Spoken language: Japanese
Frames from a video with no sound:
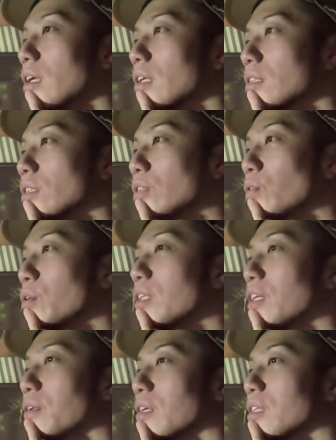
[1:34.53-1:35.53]
すごいん
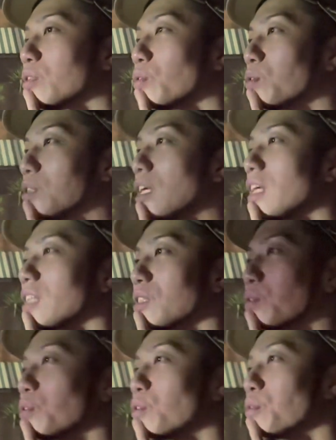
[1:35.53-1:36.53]
だよね。詳細がす
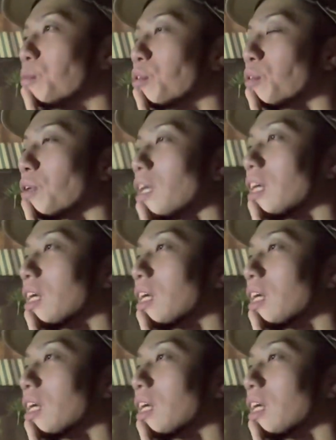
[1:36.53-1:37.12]
ごいと思うよ、俺。